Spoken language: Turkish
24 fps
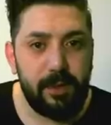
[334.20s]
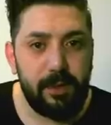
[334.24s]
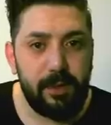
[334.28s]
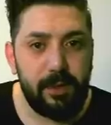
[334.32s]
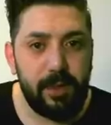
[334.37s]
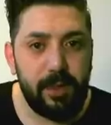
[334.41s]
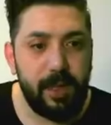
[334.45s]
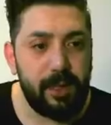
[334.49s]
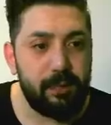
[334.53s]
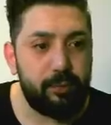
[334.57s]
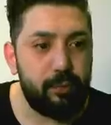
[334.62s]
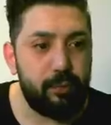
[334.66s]

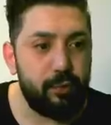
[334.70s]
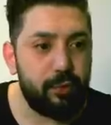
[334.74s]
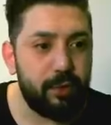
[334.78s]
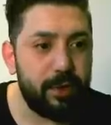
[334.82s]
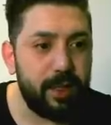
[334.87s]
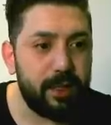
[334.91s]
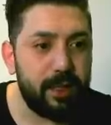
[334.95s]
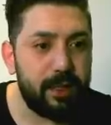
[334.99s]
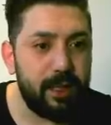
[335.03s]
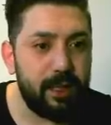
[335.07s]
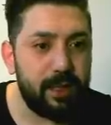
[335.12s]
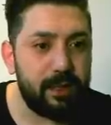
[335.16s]
Yani
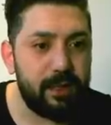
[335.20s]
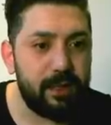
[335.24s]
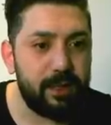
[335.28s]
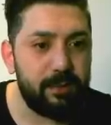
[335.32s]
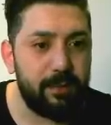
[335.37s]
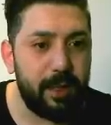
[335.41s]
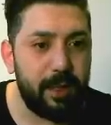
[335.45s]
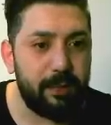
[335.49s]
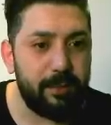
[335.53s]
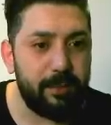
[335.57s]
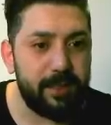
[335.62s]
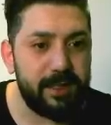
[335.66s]
burada da
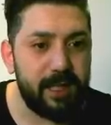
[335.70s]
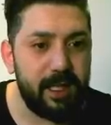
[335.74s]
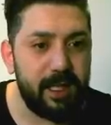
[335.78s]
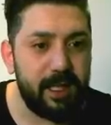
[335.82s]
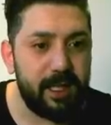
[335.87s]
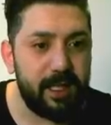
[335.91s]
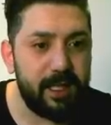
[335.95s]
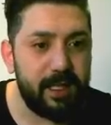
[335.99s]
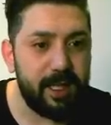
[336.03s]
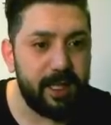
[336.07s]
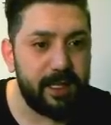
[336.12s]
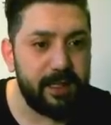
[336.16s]
kırmamız
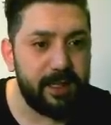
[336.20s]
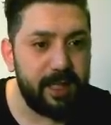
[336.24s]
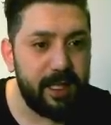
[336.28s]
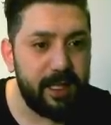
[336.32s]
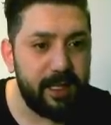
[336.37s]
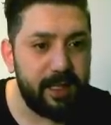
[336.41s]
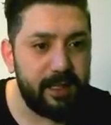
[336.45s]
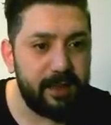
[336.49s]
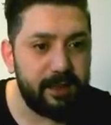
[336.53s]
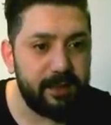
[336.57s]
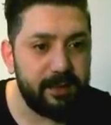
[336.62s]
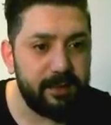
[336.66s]
gereken yer